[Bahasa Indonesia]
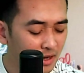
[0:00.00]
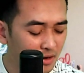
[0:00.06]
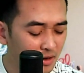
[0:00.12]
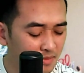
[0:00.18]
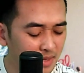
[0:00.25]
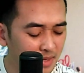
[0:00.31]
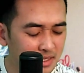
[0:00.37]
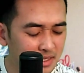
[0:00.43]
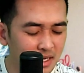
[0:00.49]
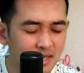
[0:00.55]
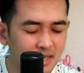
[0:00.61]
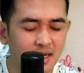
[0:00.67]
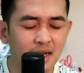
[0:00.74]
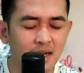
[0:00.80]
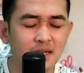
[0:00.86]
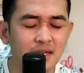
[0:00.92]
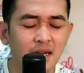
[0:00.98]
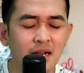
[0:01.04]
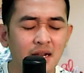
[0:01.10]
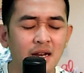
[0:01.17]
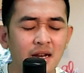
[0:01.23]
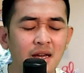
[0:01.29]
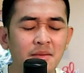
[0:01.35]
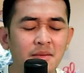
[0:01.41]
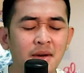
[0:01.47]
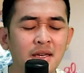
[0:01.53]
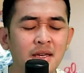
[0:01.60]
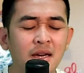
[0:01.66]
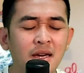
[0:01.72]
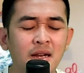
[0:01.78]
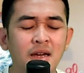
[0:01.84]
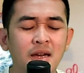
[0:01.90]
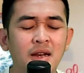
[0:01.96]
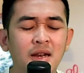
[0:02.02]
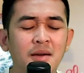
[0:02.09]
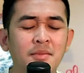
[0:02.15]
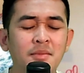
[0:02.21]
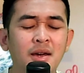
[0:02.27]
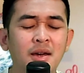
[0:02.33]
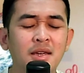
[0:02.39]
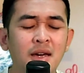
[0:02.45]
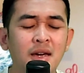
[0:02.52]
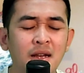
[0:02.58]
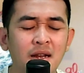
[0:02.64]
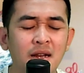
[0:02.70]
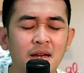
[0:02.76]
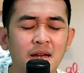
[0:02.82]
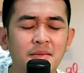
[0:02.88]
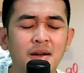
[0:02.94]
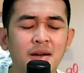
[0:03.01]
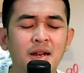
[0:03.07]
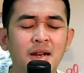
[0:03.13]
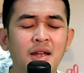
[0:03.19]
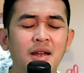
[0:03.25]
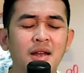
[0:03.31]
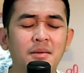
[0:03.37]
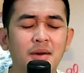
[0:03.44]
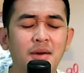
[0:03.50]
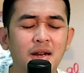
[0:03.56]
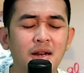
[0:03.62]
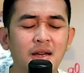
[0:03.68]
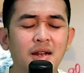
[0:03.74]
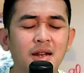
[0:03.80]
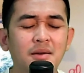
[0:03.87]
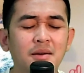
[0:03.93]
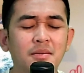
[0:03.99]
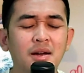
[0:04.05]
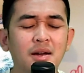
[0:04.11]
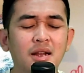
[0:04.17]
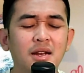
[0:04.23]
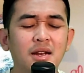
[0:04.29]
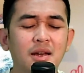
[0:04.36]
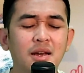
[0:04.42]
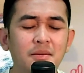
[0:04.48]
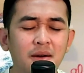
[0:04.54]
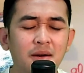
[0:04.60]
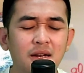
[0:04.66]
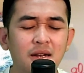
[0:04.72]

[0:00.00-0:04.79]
Mata kaya alama ya alama ya alama alama